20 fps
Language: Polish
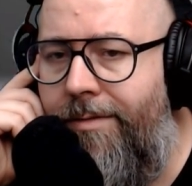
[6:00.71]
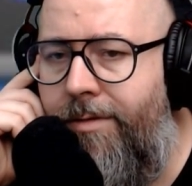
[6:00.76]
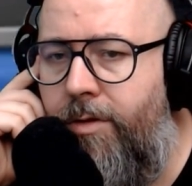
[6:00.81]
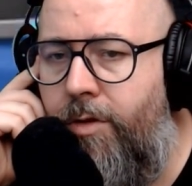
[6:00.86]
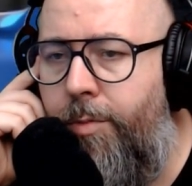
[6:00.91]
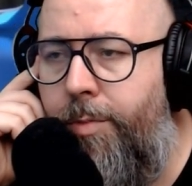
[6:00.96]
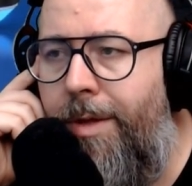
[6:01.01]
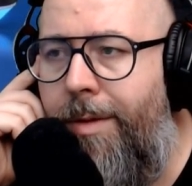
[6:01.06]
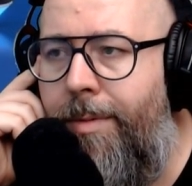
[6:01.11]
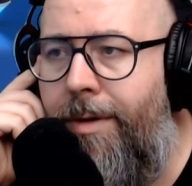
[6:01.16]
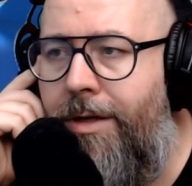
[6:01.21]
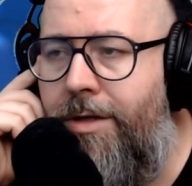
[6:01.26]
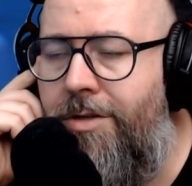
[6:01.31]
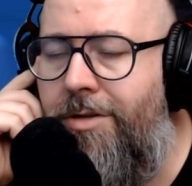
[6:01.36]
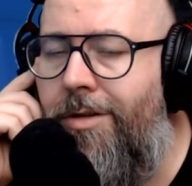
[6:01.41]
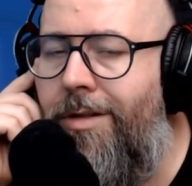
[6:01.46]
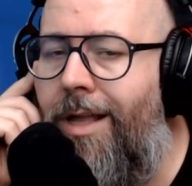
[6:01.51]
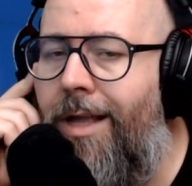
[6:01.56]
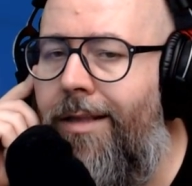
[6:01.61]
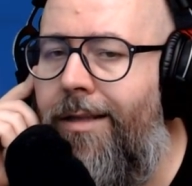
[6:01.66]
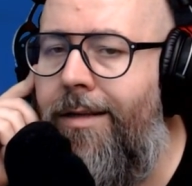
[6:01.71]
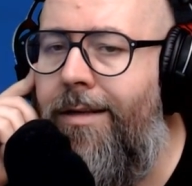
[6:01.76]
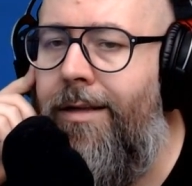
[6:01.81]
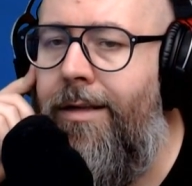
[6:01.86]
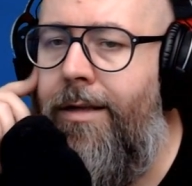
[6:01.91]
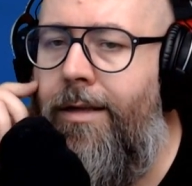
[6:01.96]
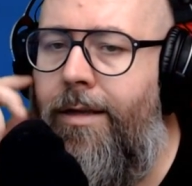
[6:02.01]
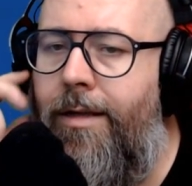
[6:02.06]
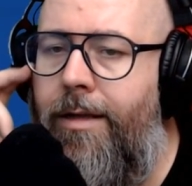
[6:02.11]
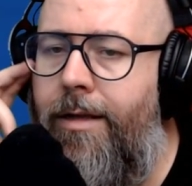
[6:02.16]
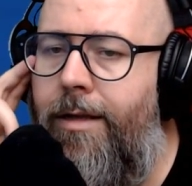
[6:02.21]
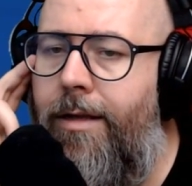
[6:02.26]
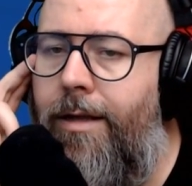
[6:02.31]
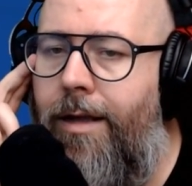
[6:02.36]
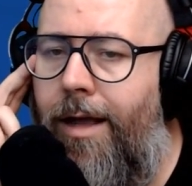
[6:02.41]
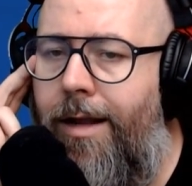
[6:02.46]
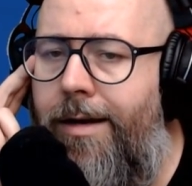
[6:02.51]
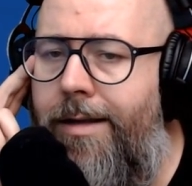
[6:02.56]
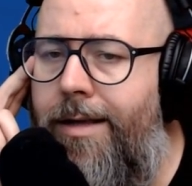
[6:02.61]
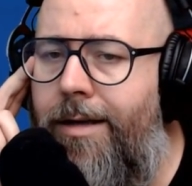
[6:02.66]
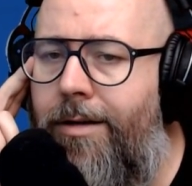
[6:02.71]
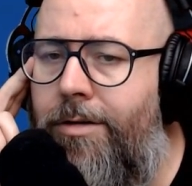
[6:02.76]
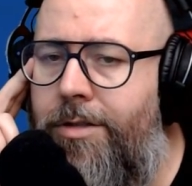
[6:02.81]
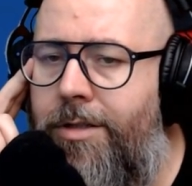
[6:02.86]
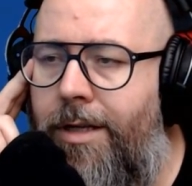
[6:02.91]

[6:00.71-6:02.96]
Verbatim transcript: nawet kupiłem jakiś dodatek, ale